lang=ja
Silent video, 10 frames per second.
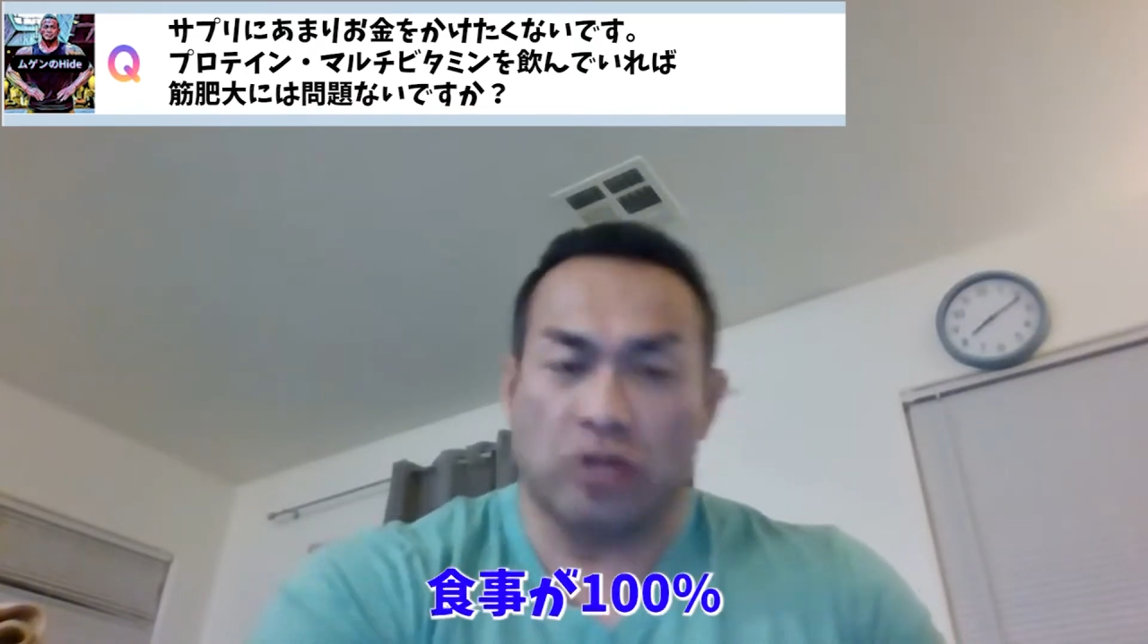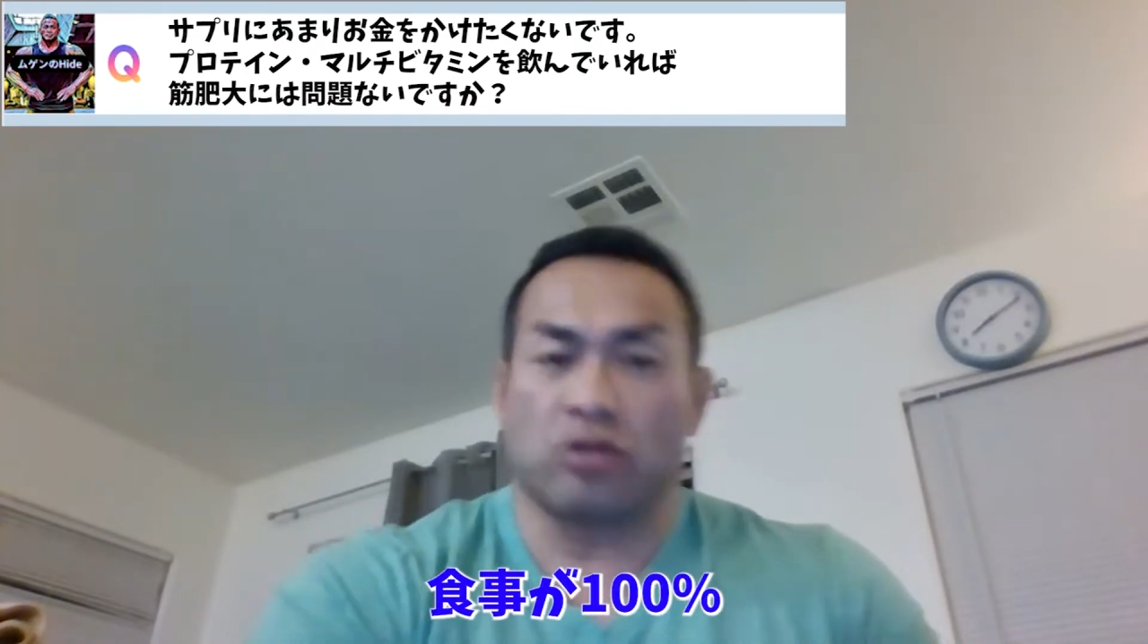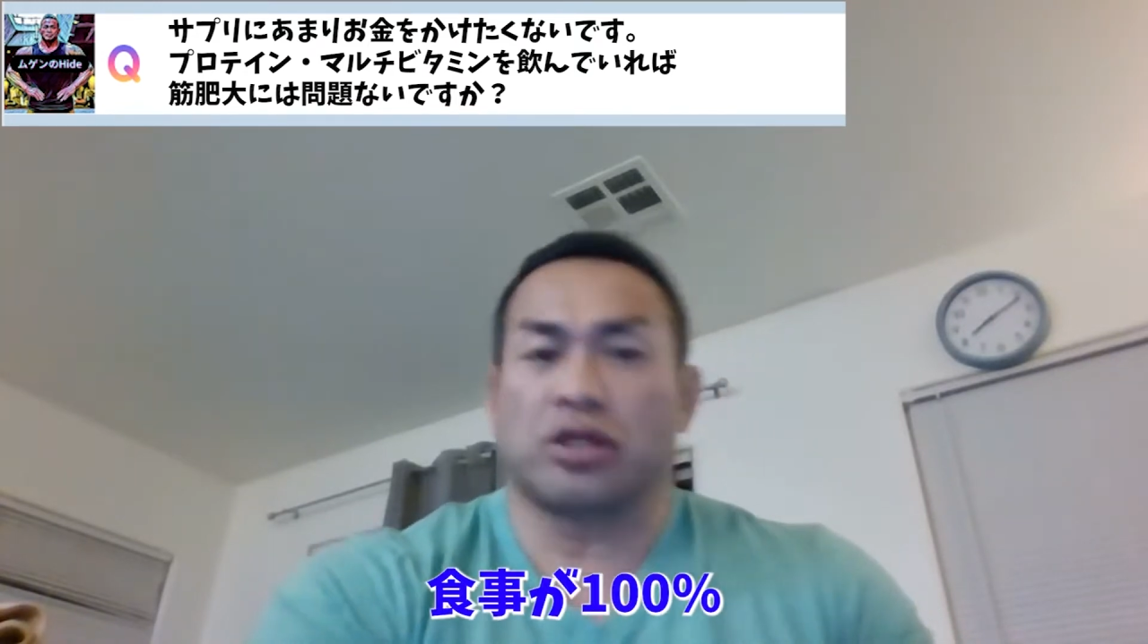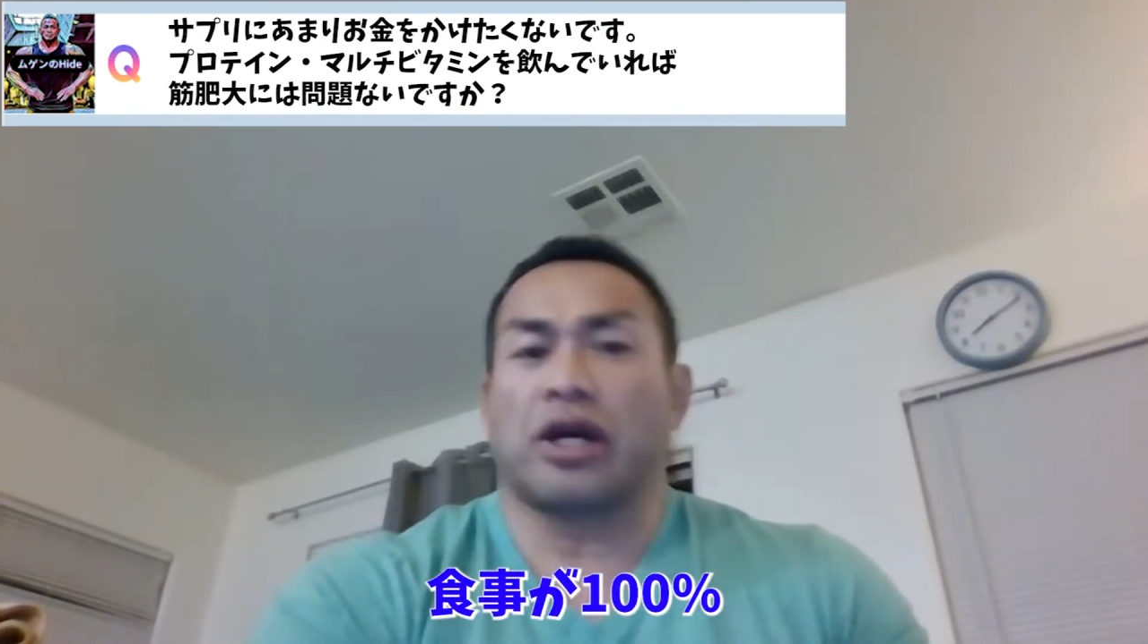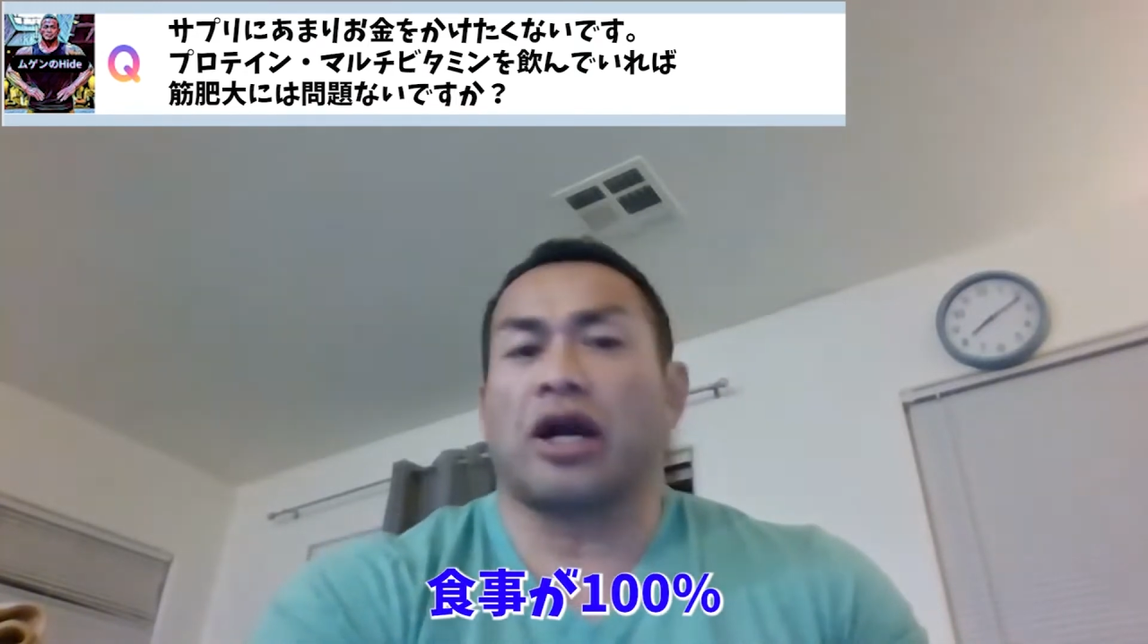
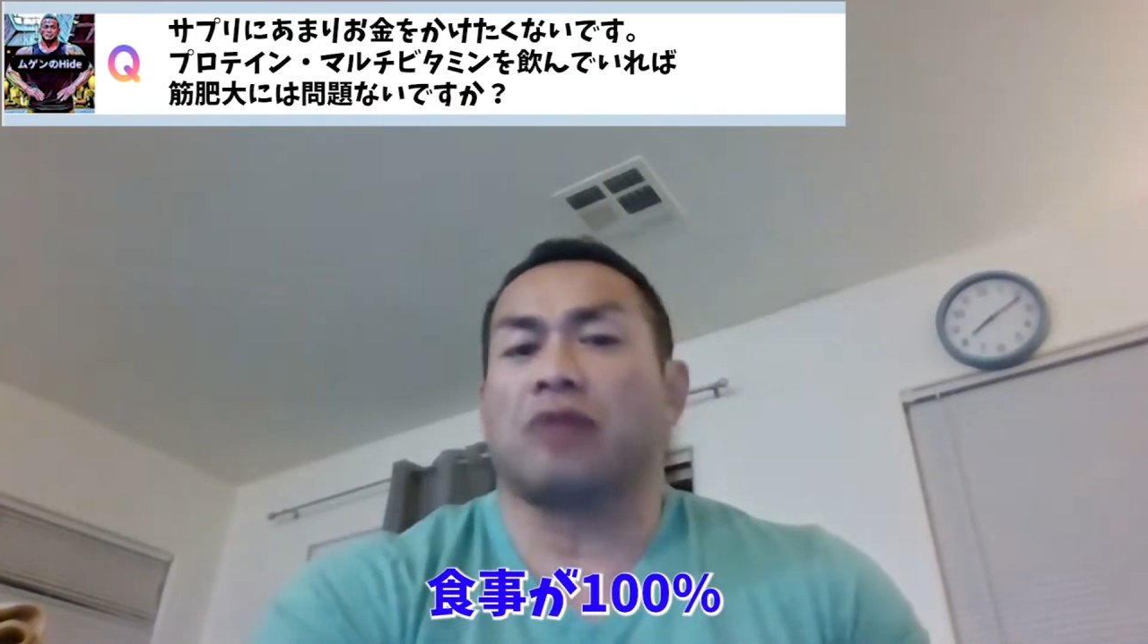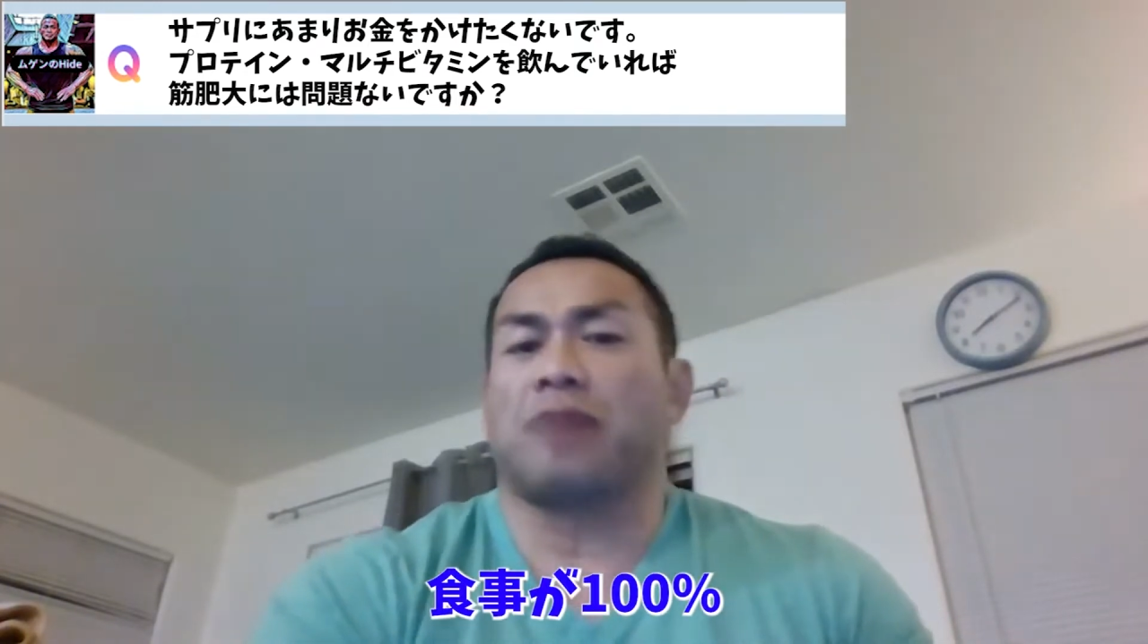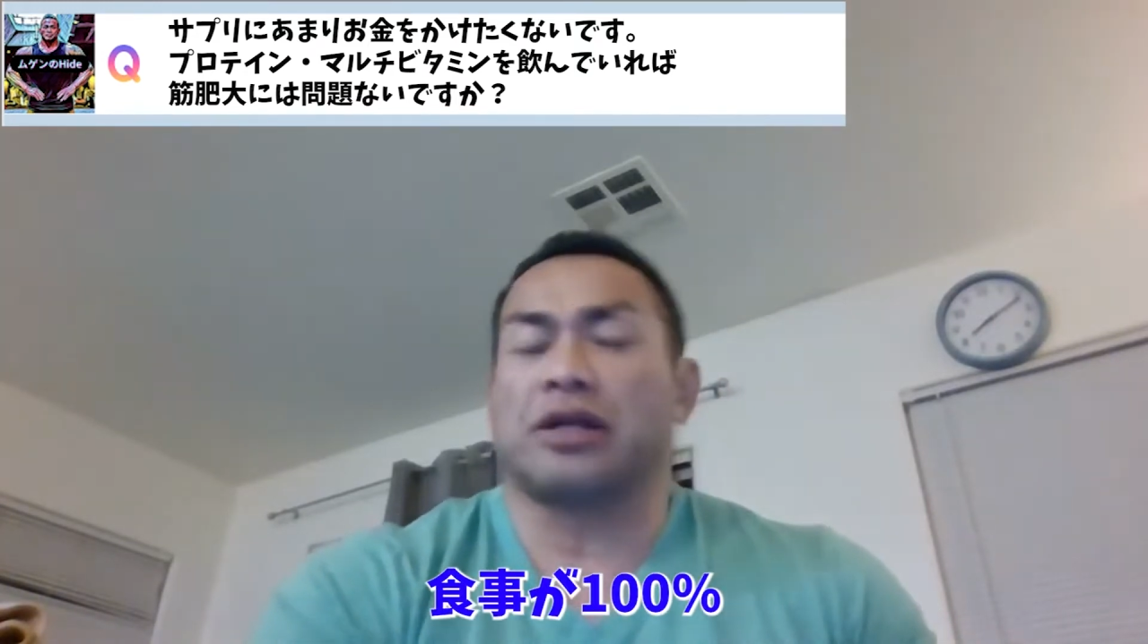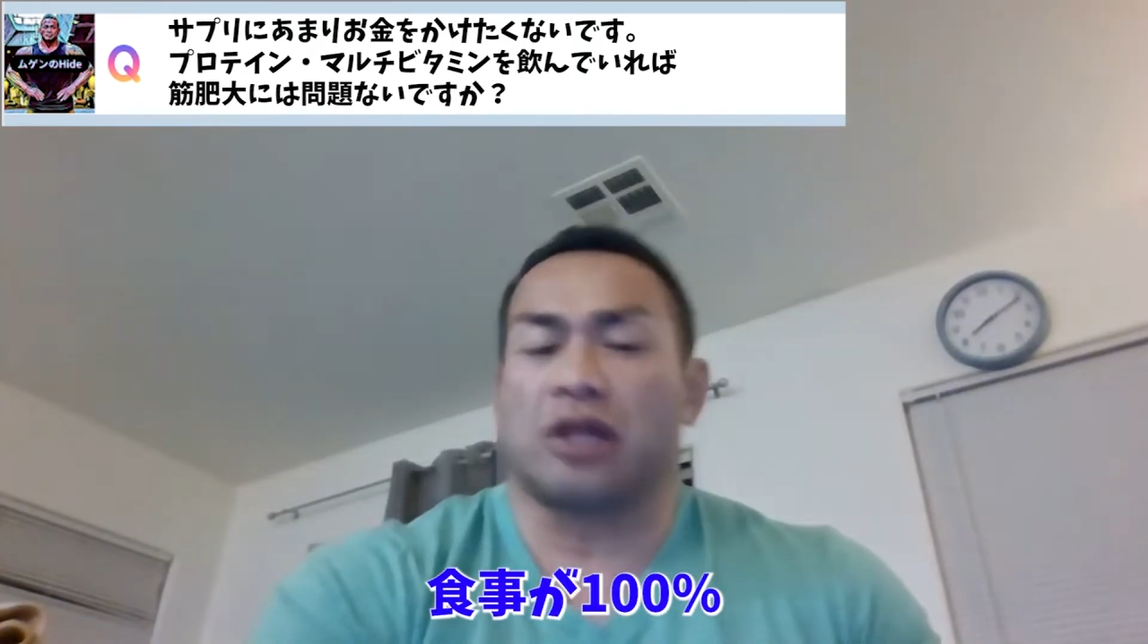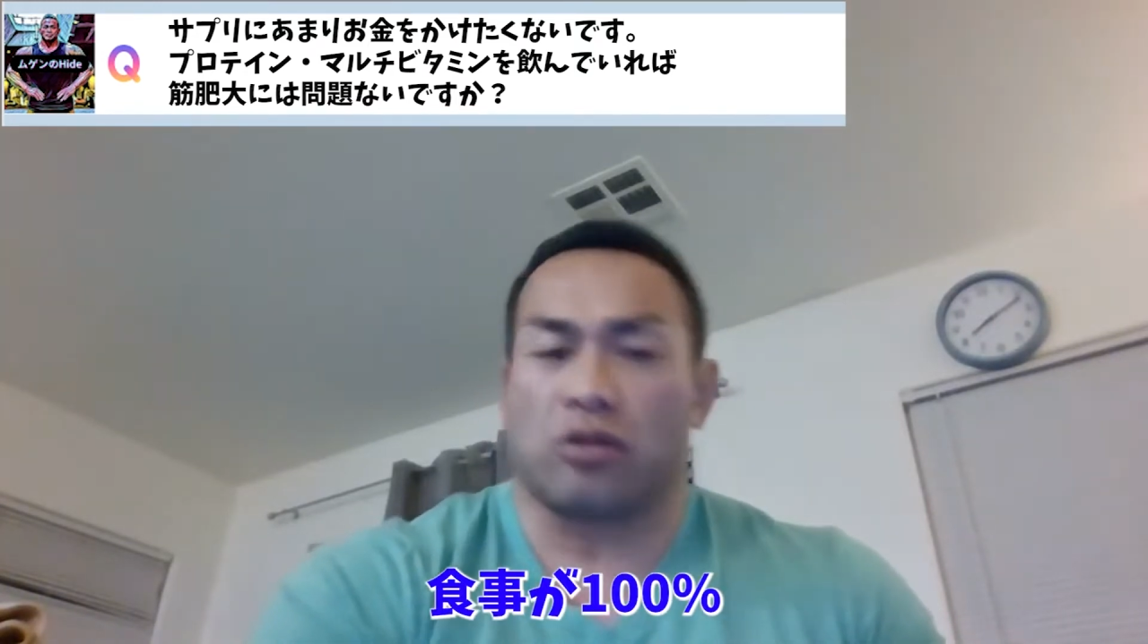食事が
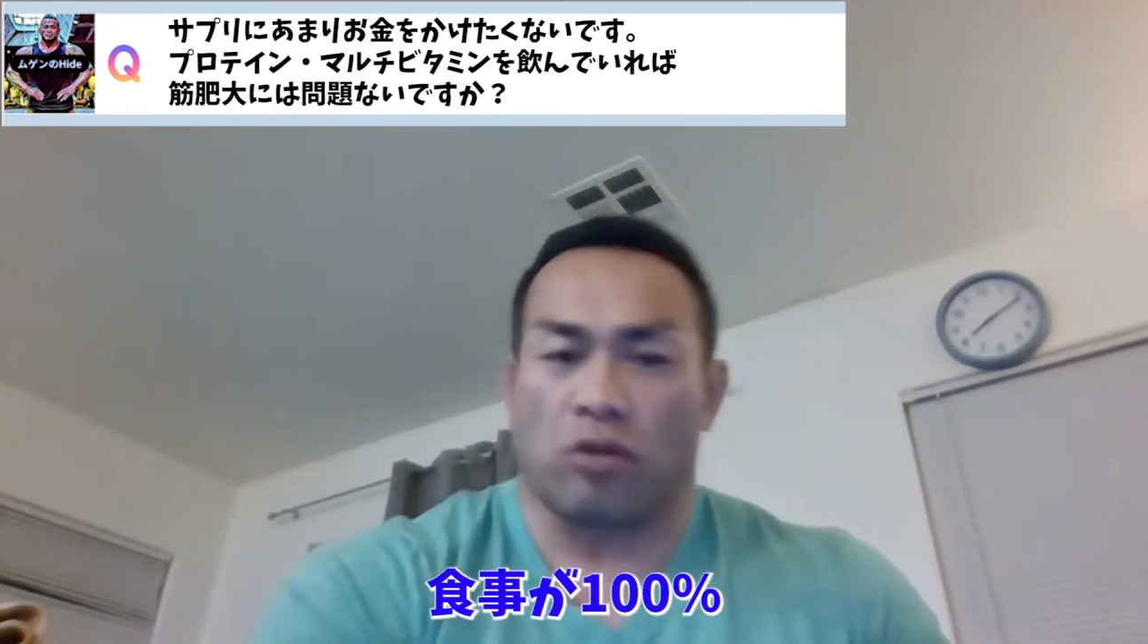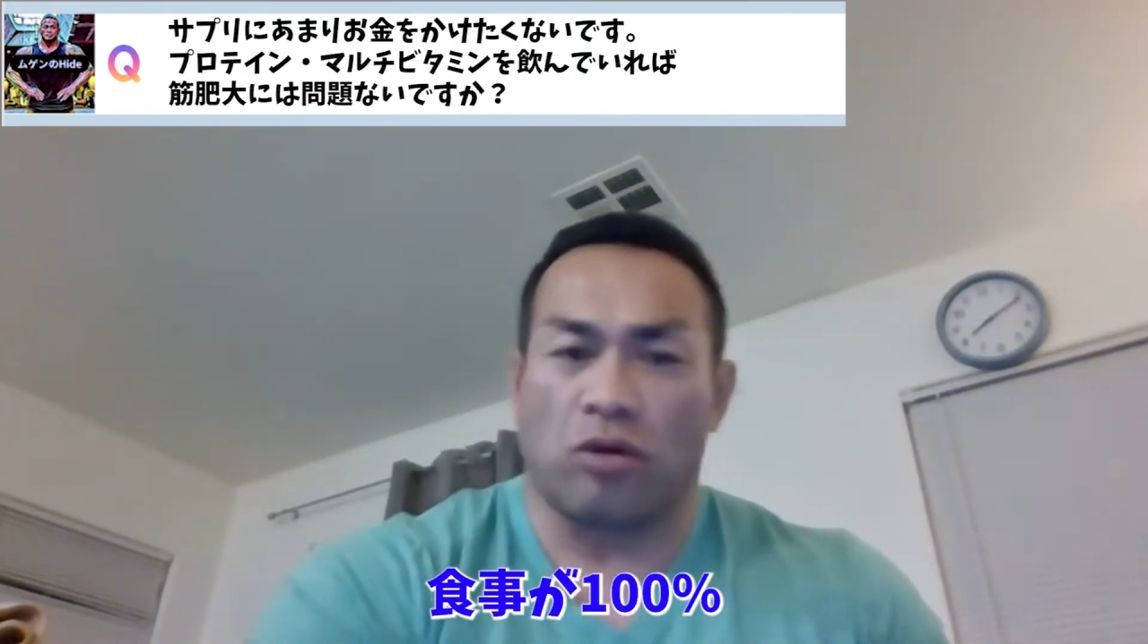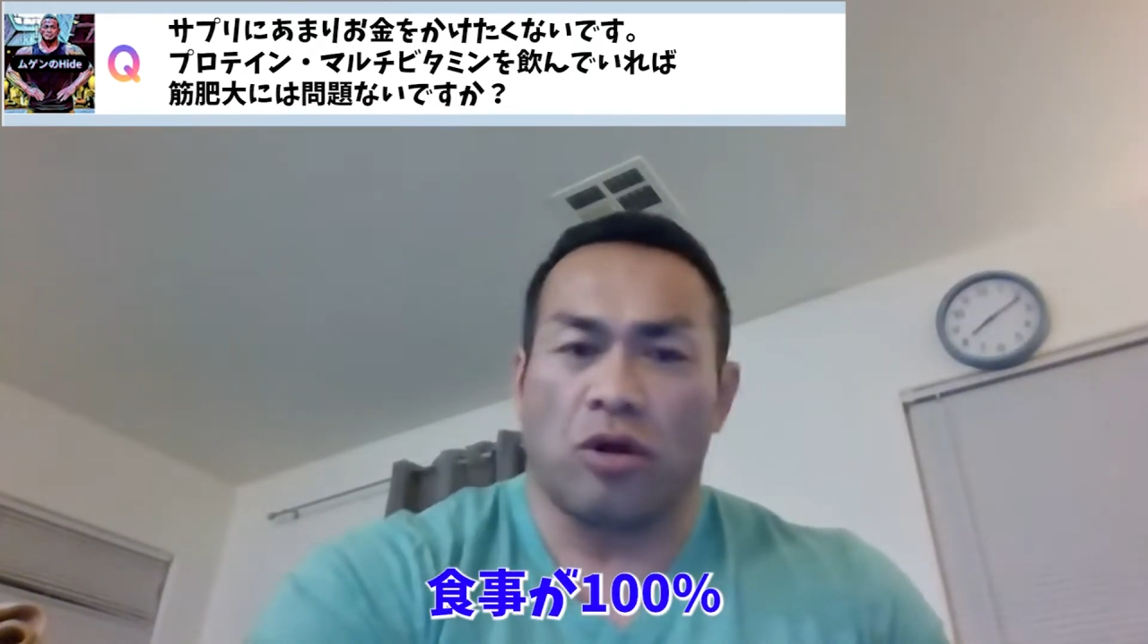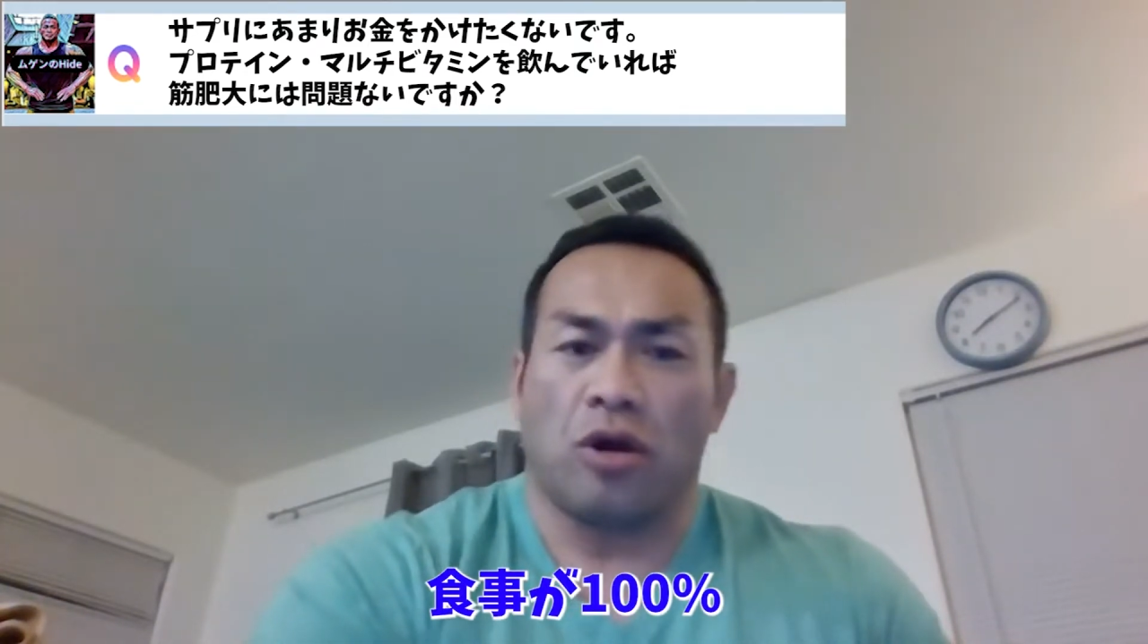100%。